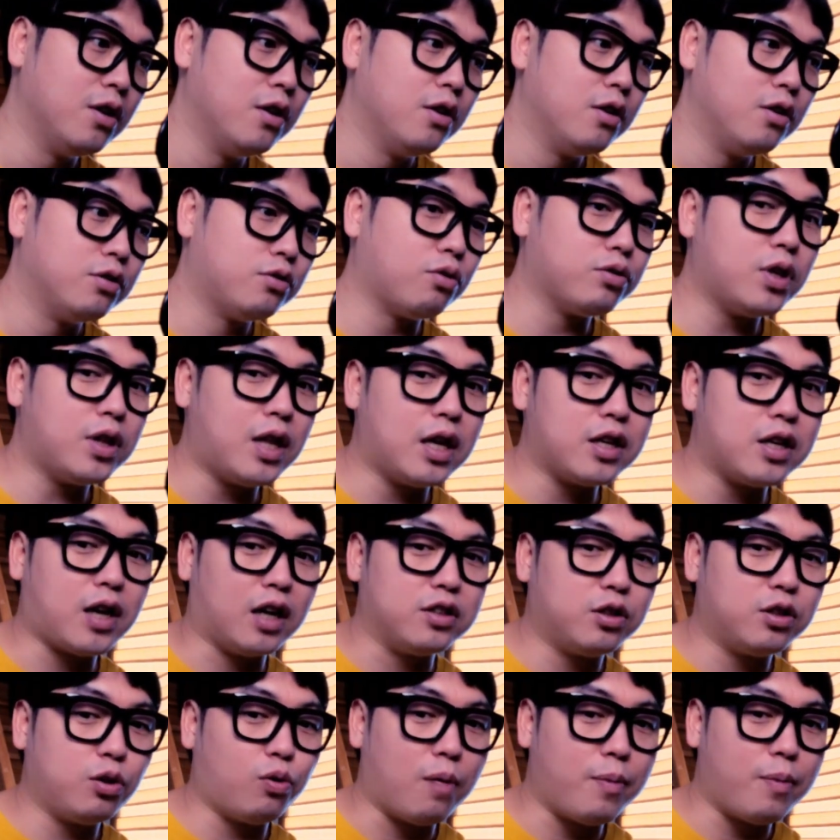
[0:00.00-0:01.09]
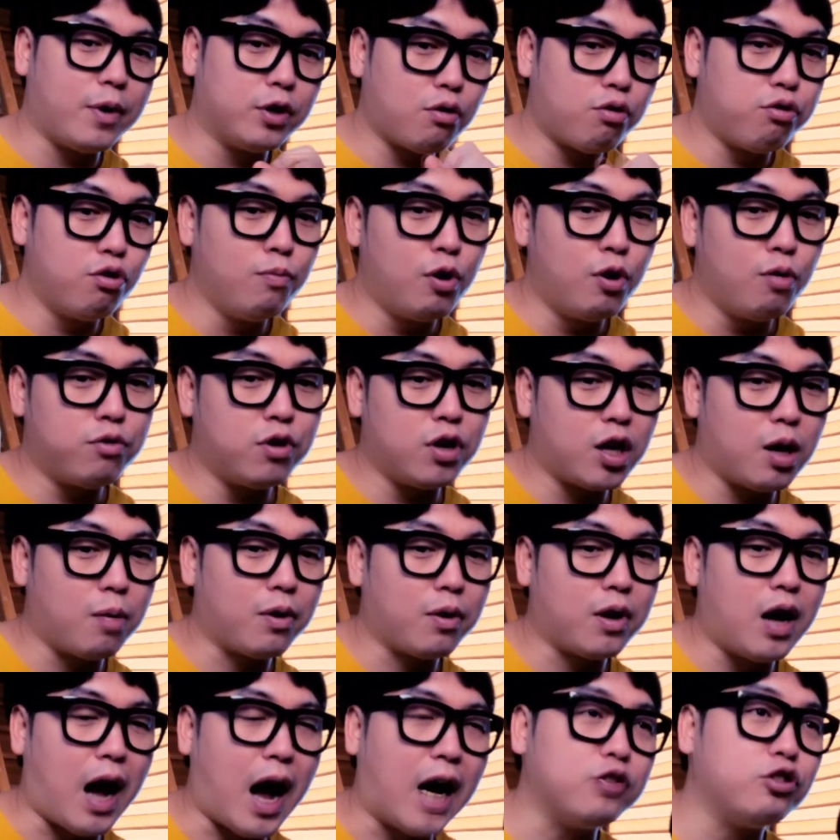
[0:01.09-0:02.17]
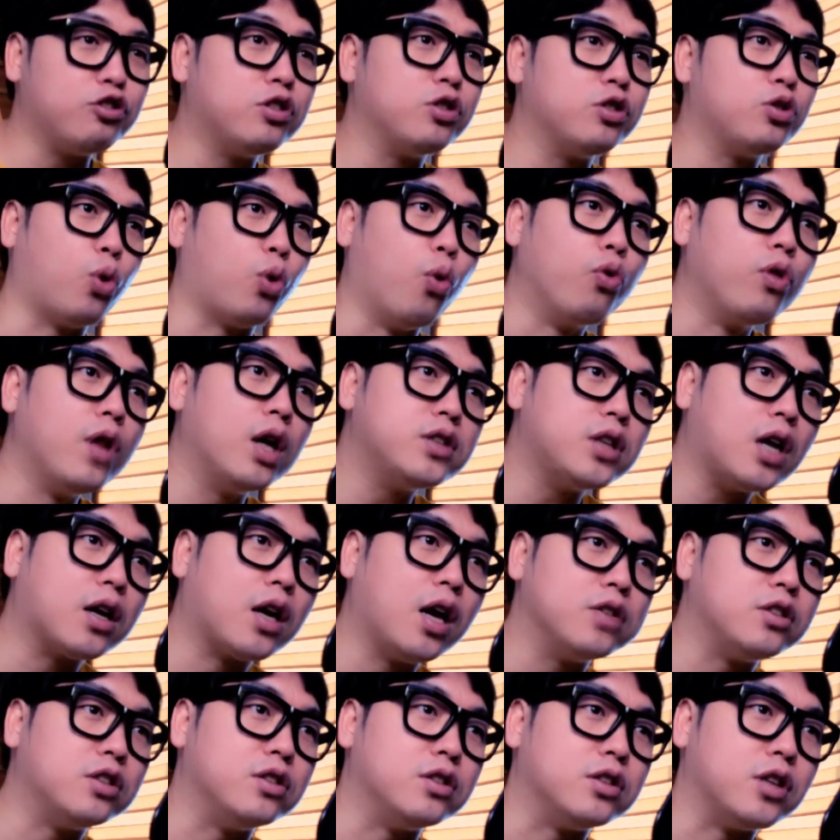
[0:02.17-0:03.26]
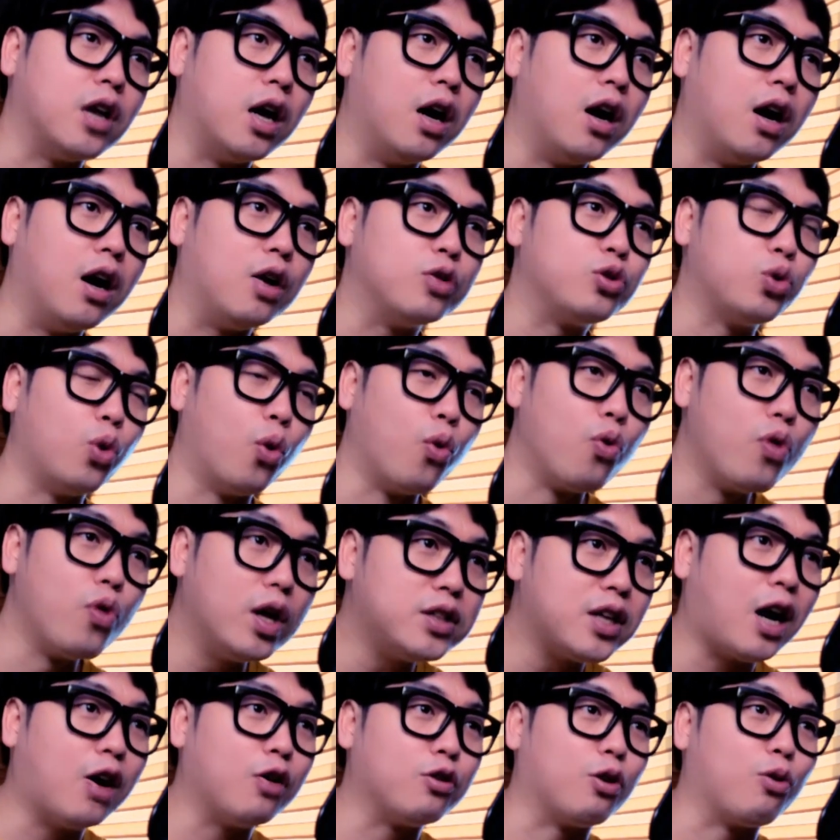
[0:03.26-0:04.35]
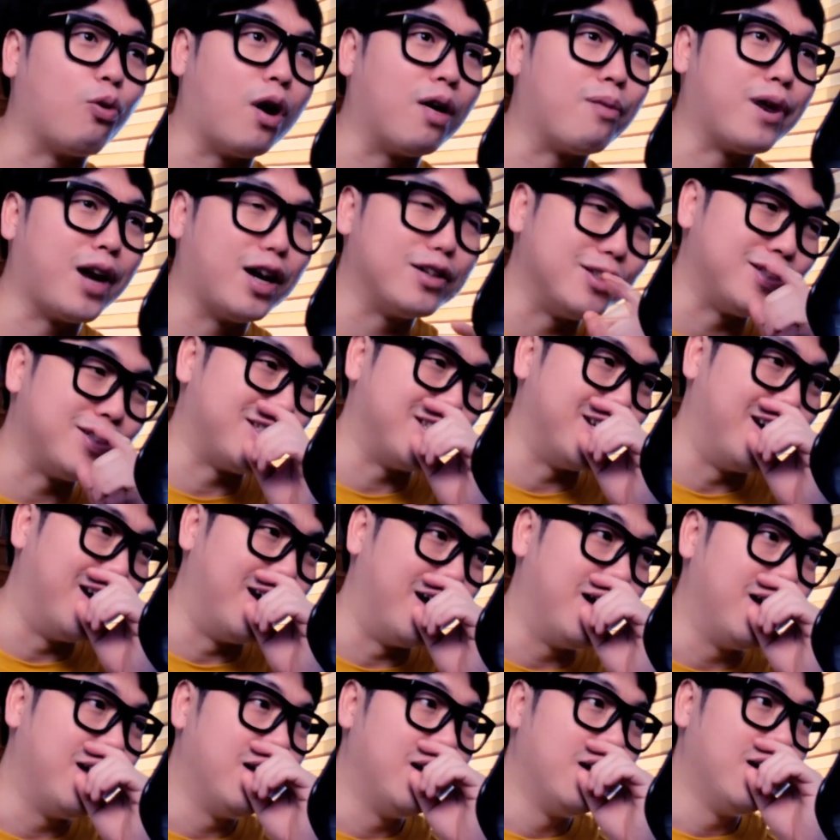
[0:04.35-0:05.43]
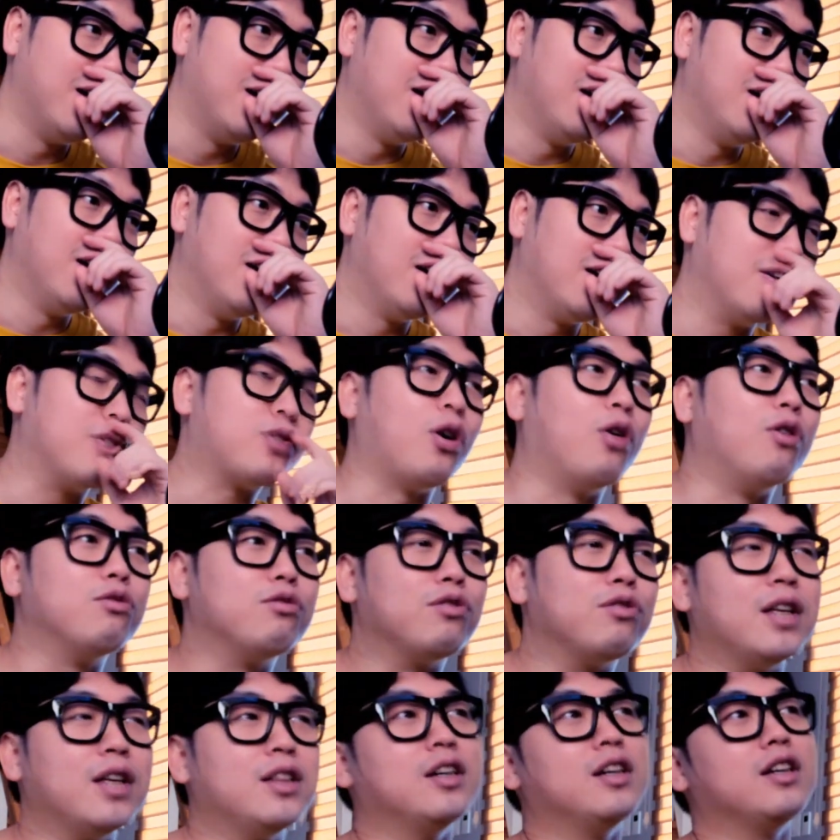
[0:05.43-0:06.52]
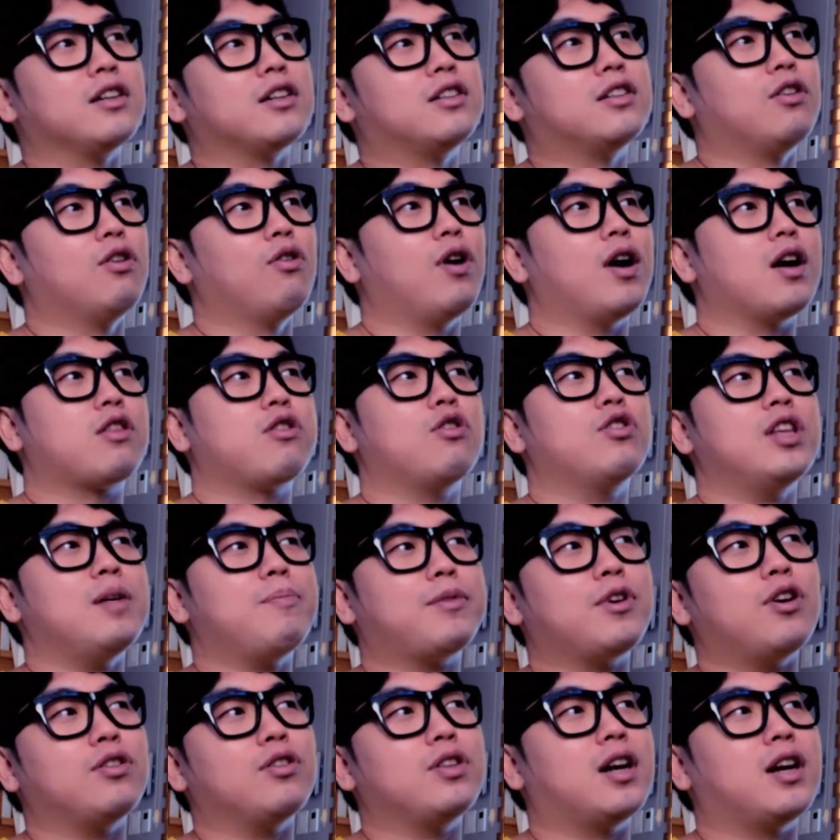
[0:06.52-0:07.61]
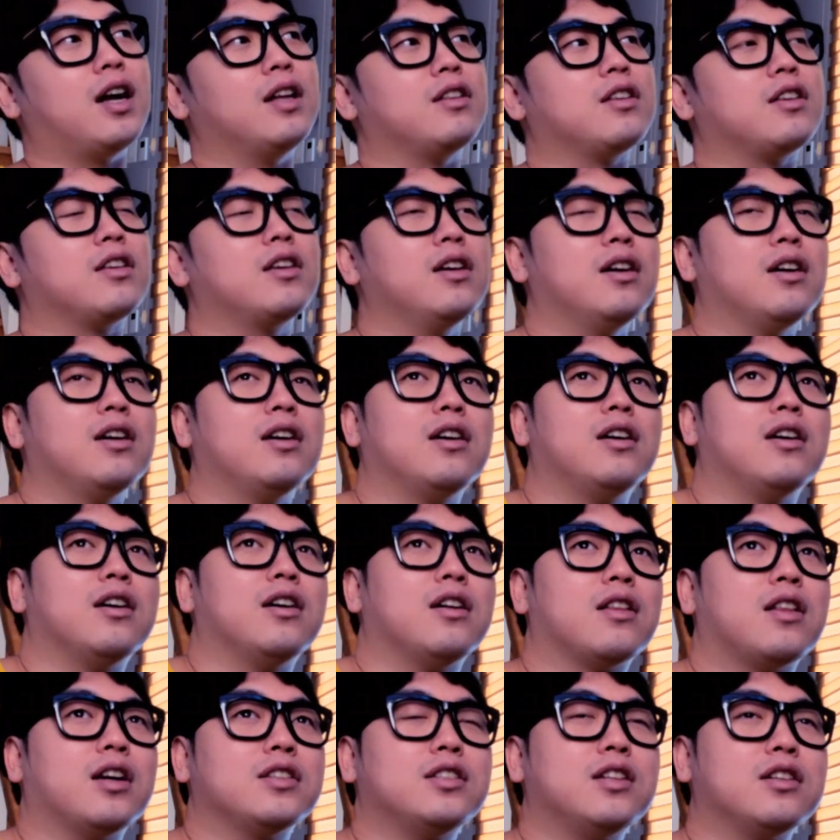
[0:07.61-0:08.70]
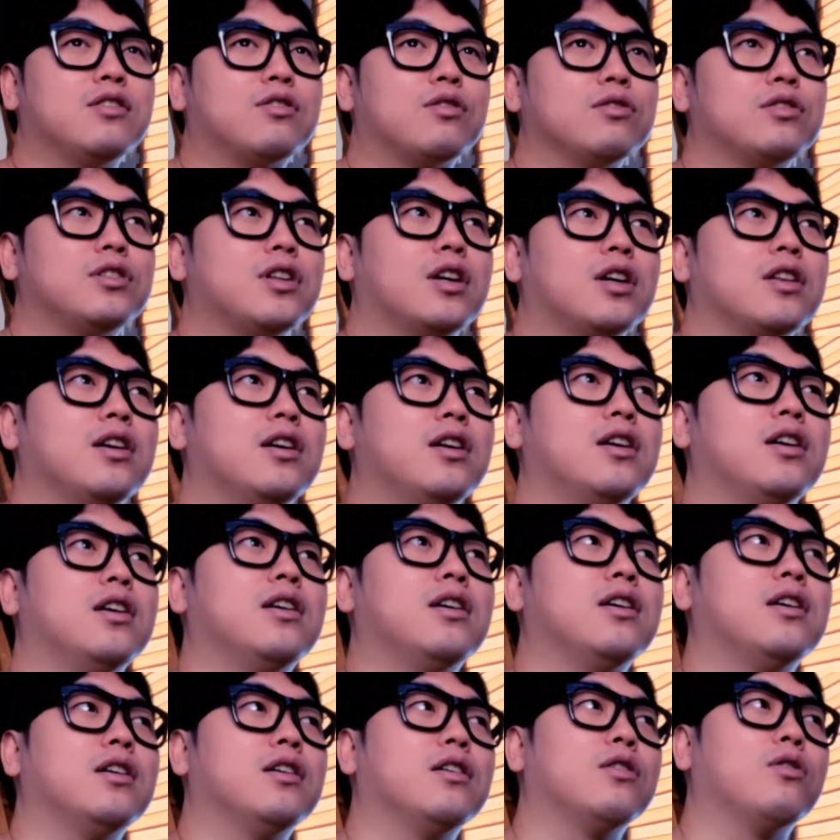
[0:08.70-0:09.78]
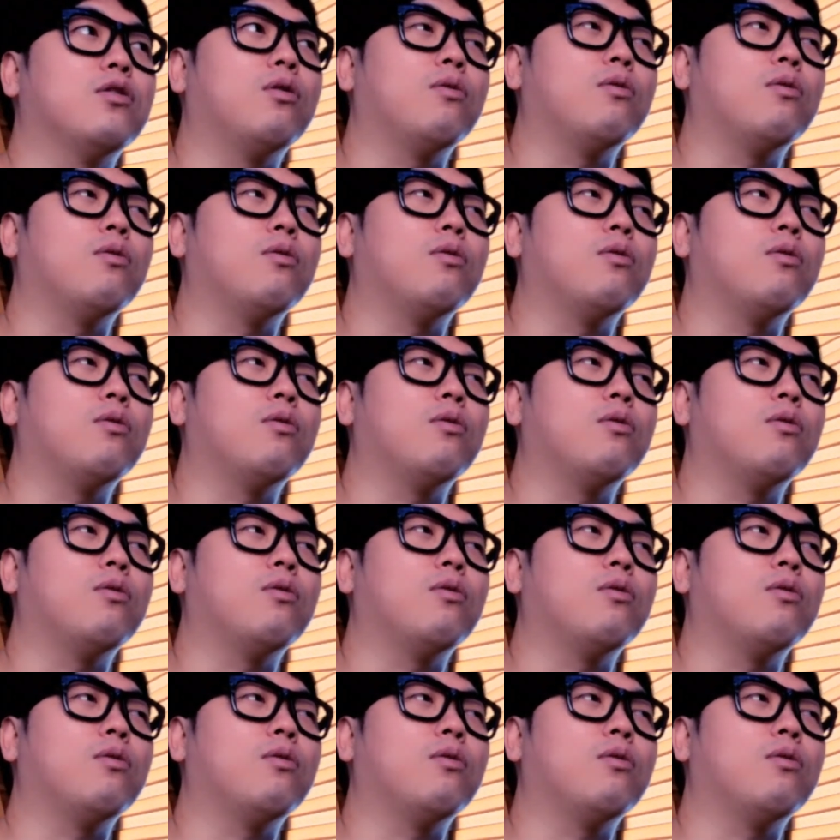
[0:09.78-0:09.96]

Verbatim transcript: 정작 나 같이 광필현 씨술 먹으면서 얘기하니까 아저씨 존나 착해 요 진짜. 존나 착하거든 광필현 아저씨. 그러니까 결국에는 그런 거야 선입견이라는 게 사실 그렇잖아.